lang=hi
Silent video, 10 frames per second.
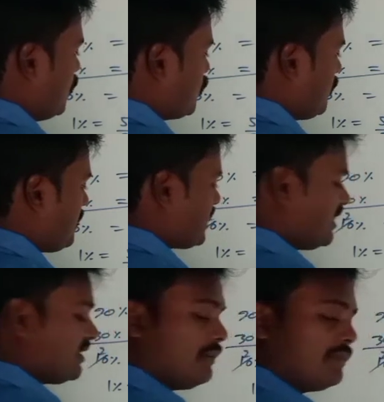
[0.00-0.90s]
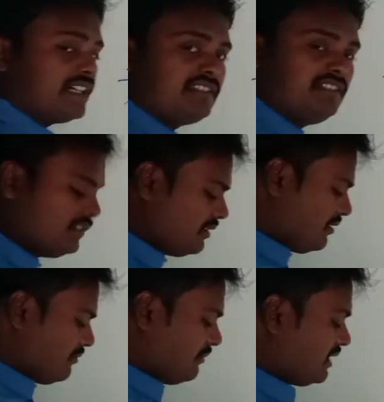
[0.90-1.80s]
दो सौ पचास अभ्यर्थी
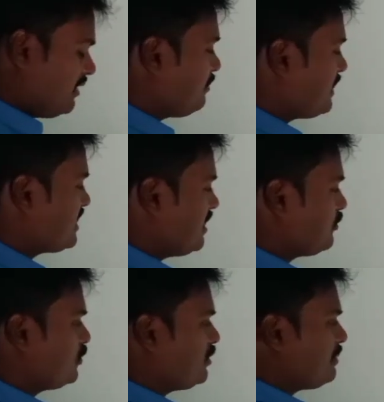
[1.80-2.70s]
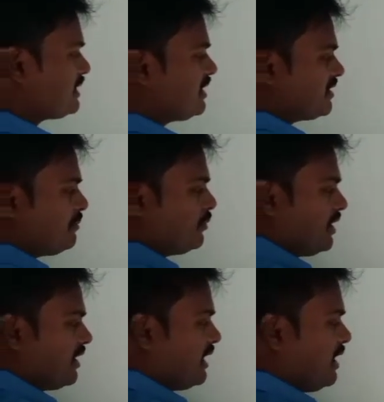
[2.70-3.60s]
मतलब परीक्षा में दो सौ पचास का
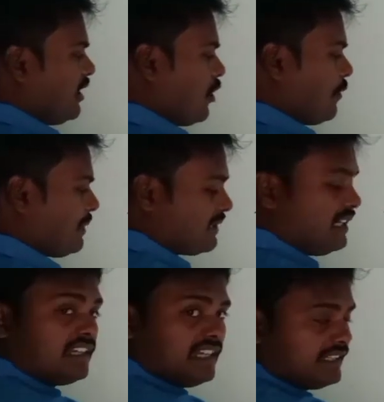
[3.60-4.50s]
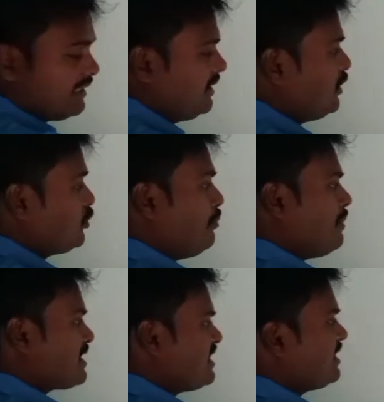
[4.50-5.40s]
पूर्णांक है और अंक लाने हैं तो
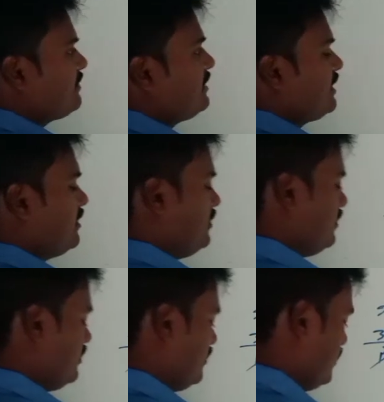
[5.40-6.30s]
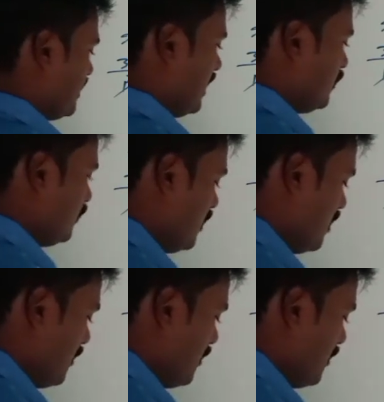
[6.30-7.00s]
परसेंट कितना बनेगा निकाल दो